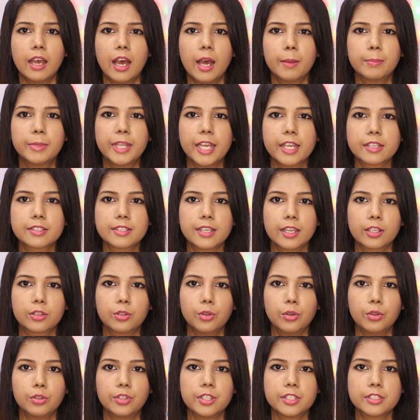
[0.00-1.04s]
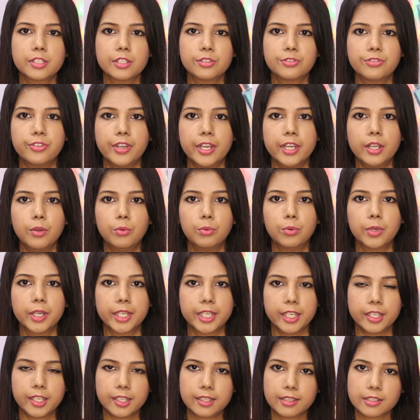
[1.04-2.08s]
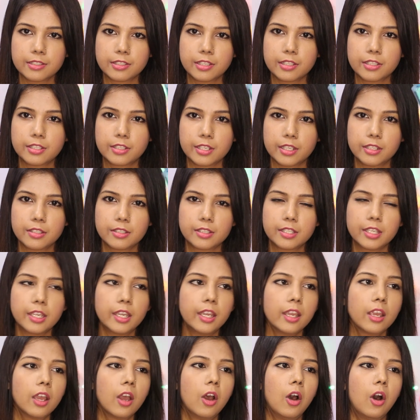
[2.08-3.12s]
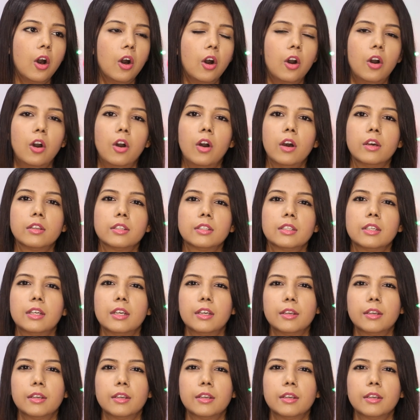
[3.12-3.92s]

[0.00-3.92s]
आप देख सकते हो दिस इज़ वेरी वाटरी कंसिस्टेंसी और